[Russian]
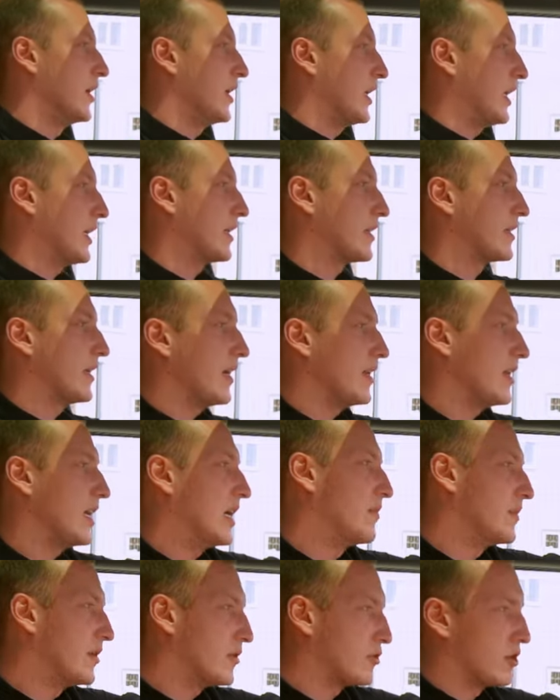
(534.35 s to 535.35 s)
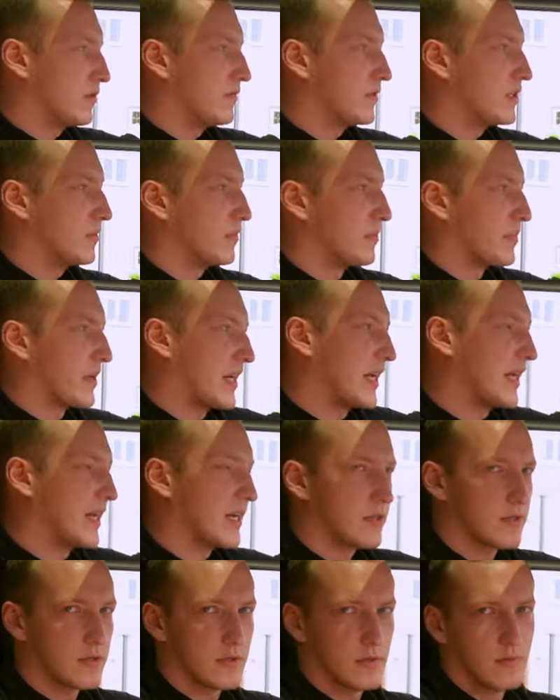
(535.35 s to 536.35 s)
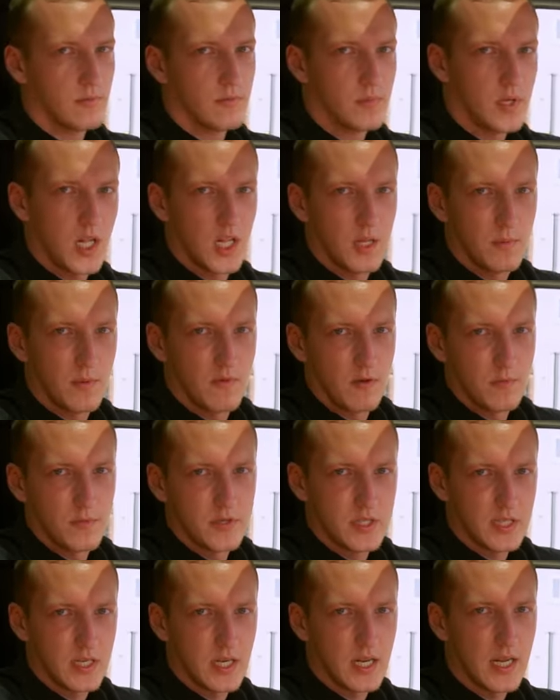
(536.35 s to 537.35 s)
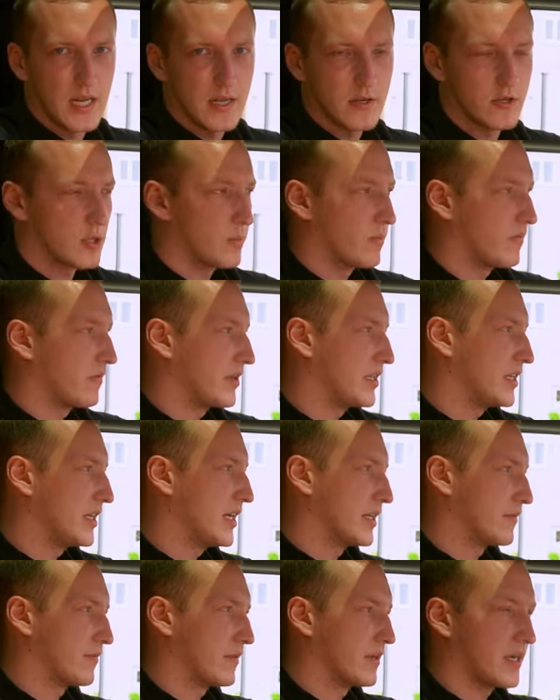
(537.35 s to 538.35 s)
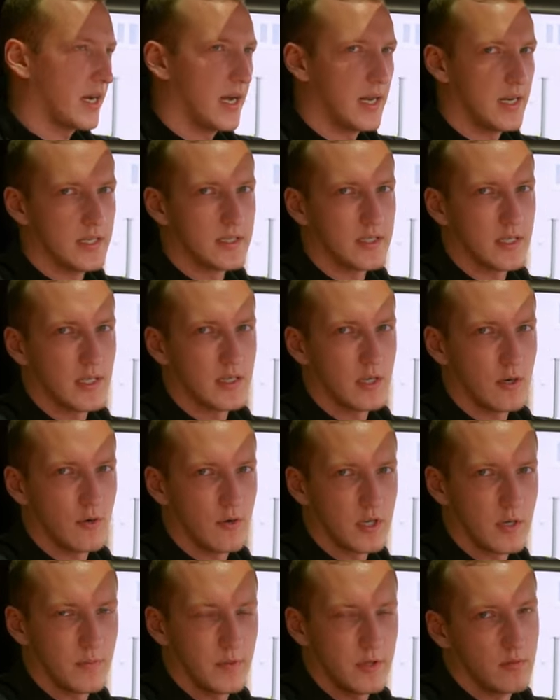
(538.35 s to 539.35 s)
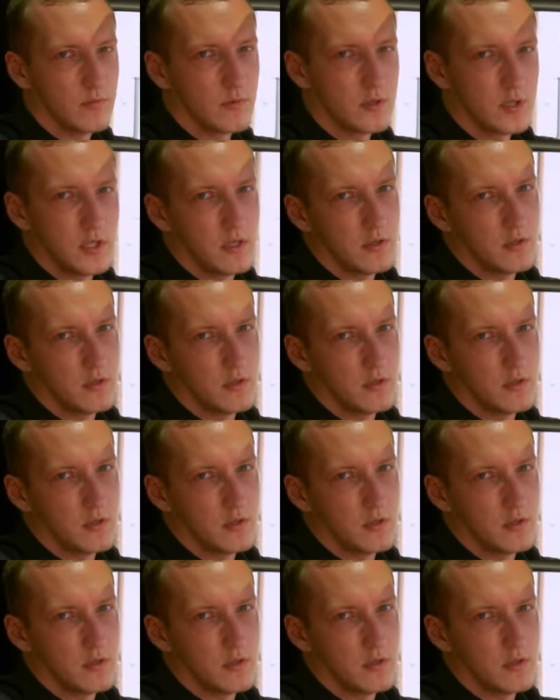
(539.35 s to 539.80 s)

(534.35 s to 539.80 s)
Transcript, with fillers: И далее мы еще видим проекцию на лобовом стекле, чтобы вы не отвлекались от дороги, потому что это